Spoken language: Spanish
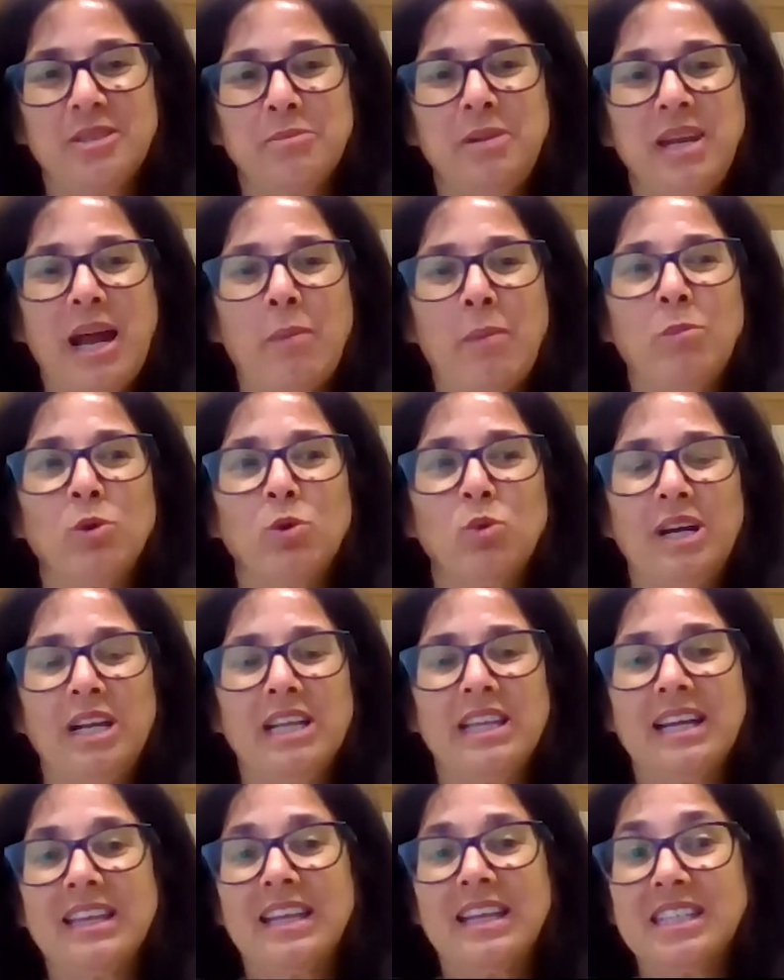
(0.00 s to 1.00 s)
Mira,
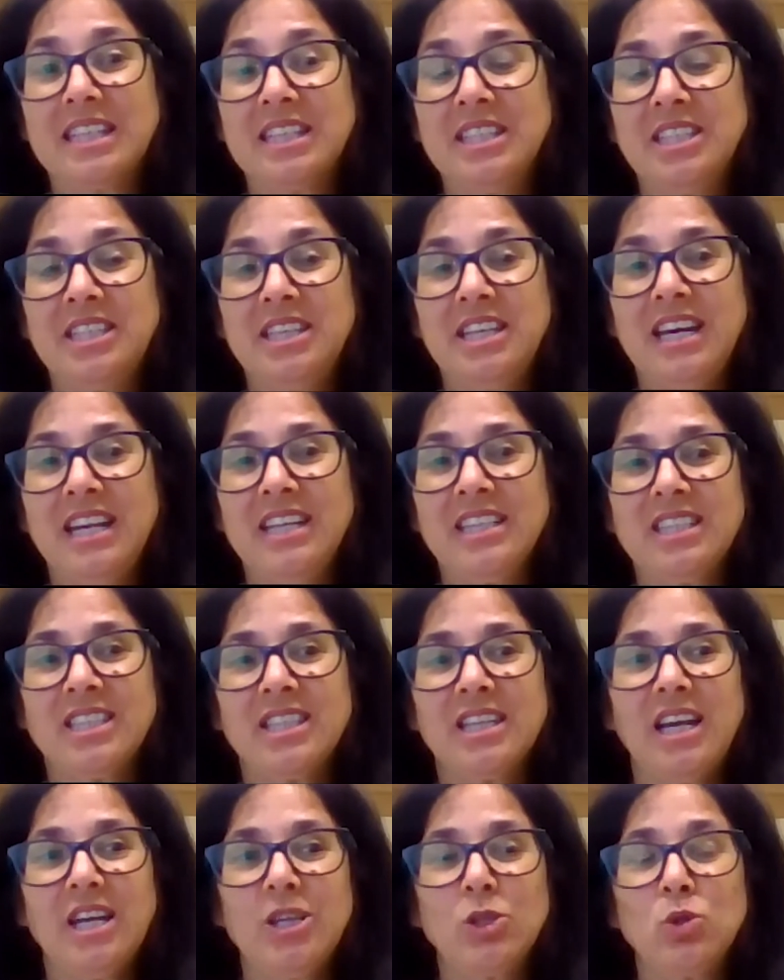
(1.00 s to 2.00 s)
Mutualitat dels
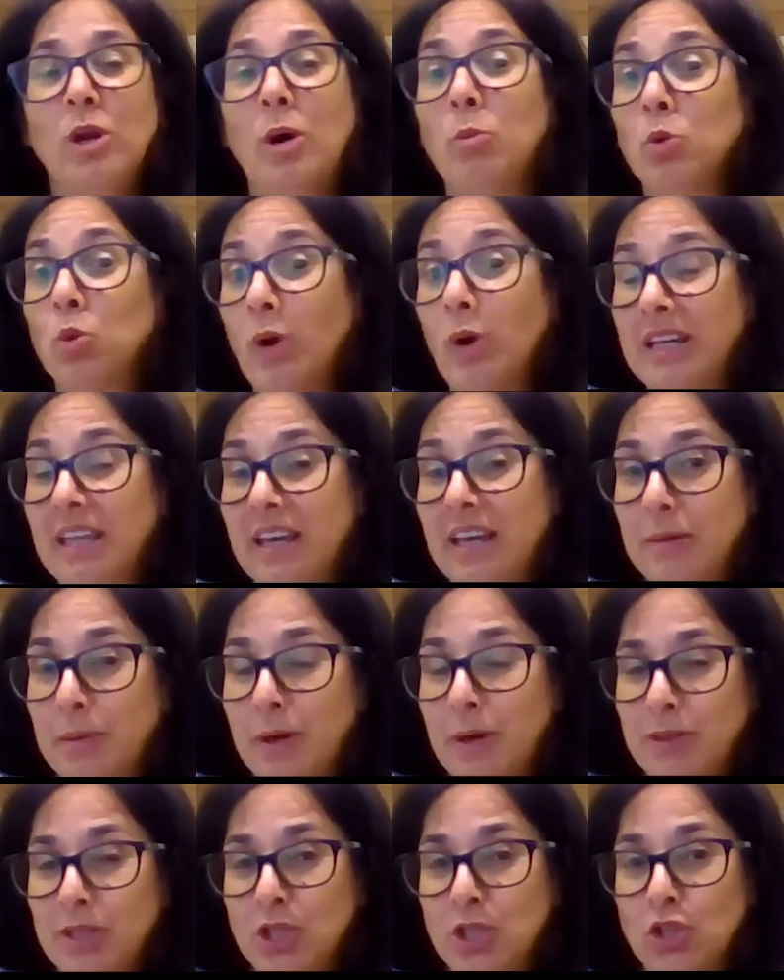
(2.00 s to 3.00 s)
es una mutualidad de
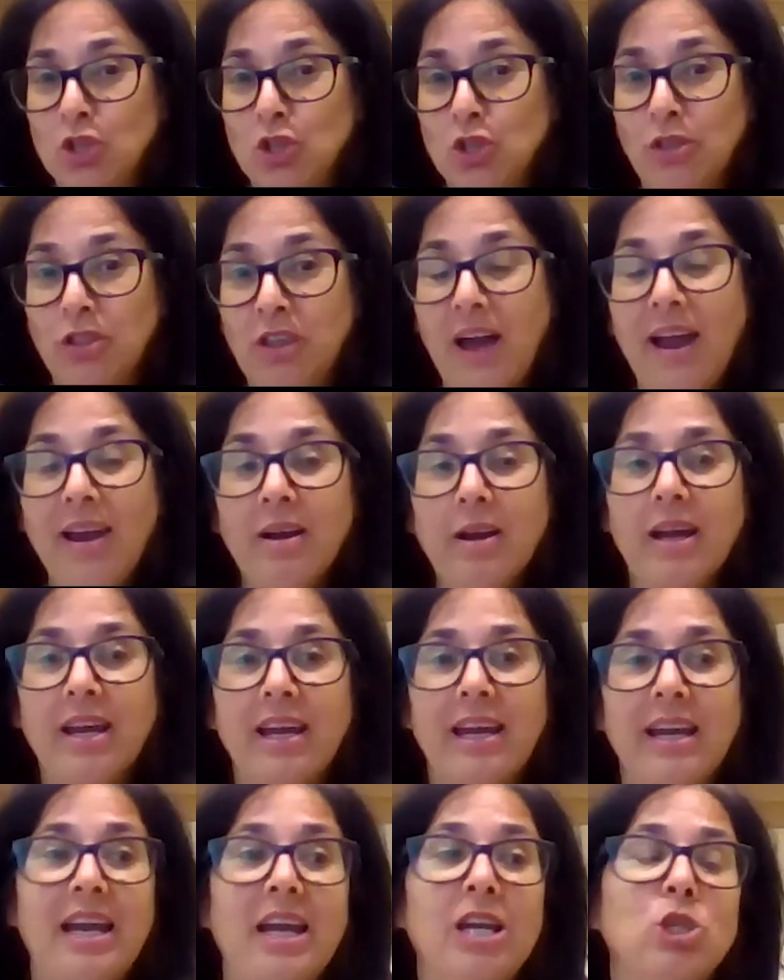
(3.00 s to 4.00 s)
previsión social,
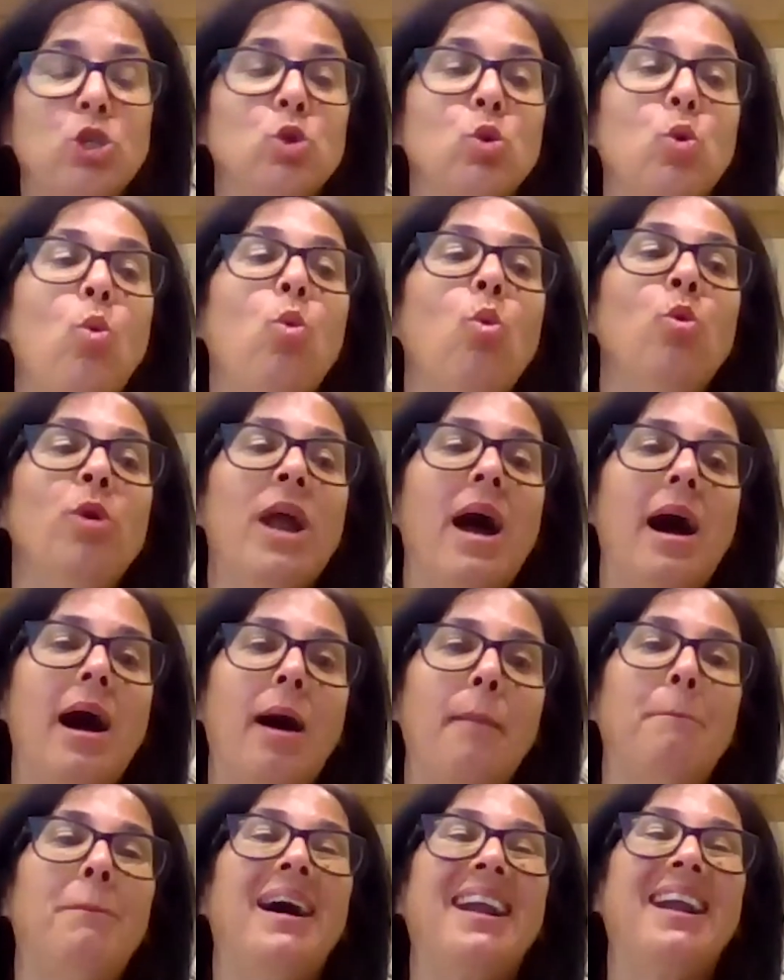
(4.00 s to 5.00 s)
que es
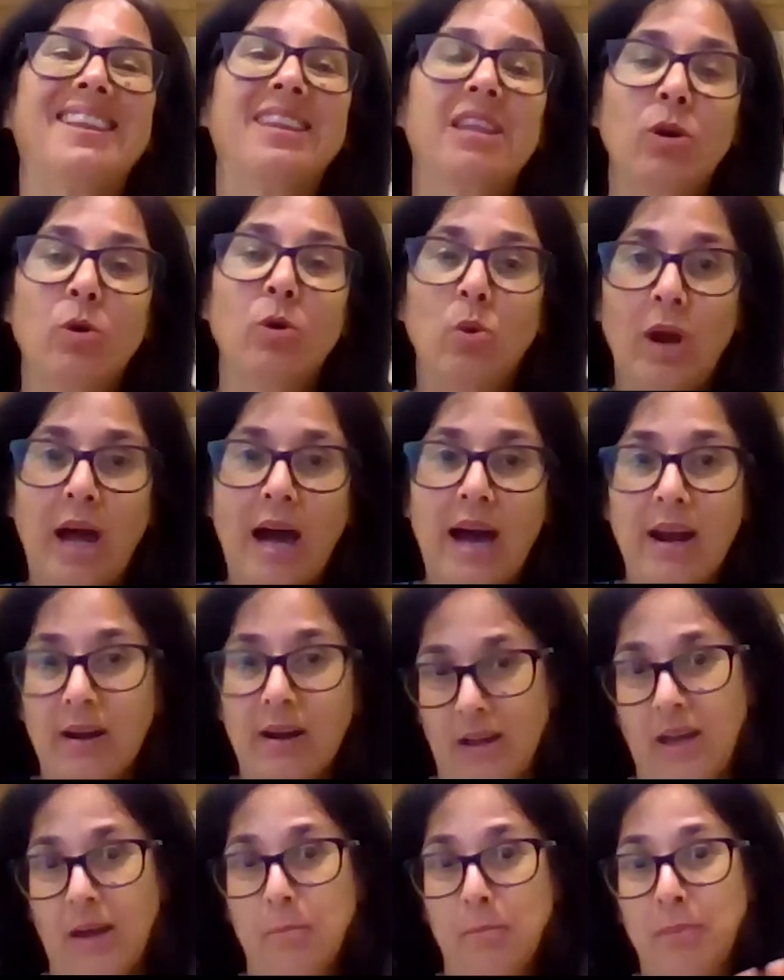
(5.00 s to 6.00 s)
una particular
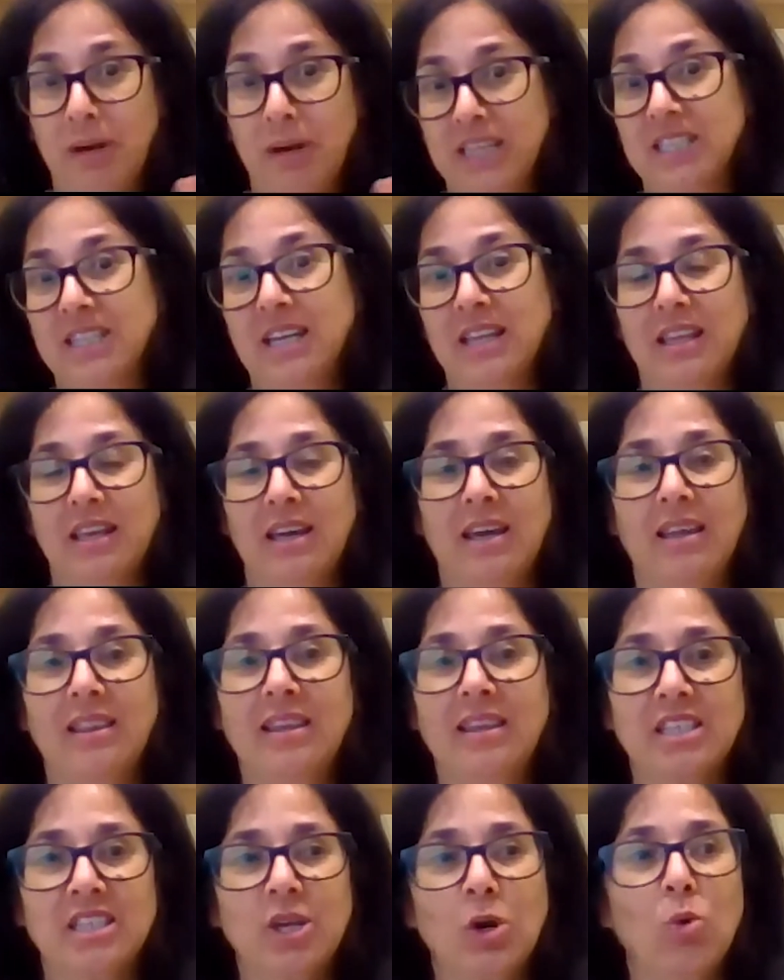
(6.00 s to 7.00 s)
empresa de,
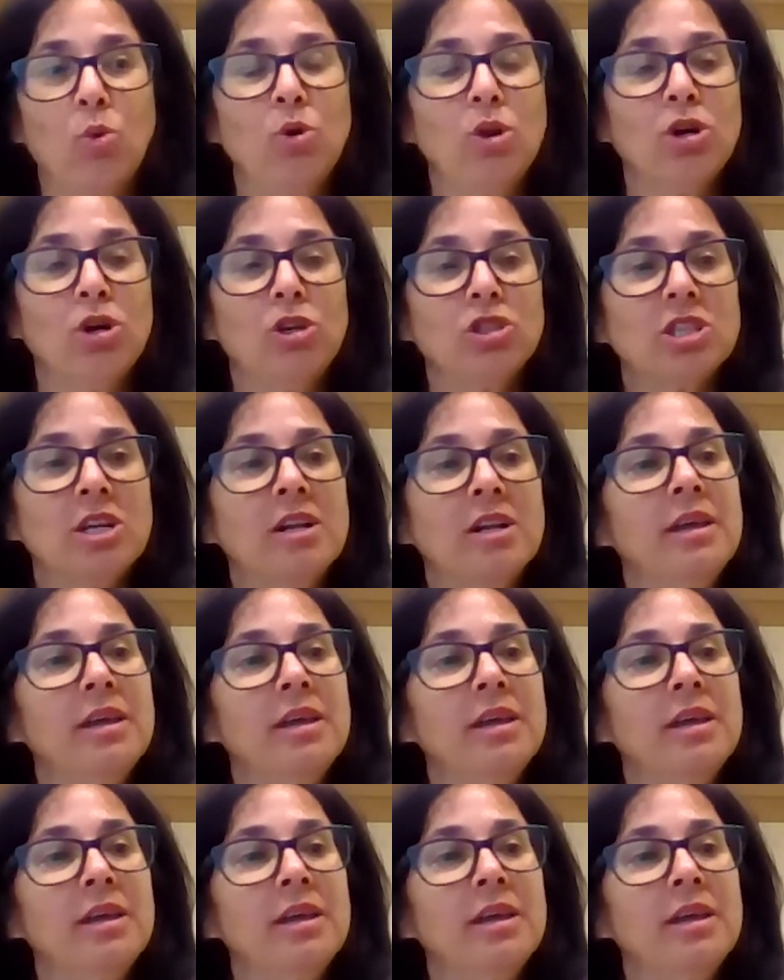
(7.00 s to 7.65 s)
seguros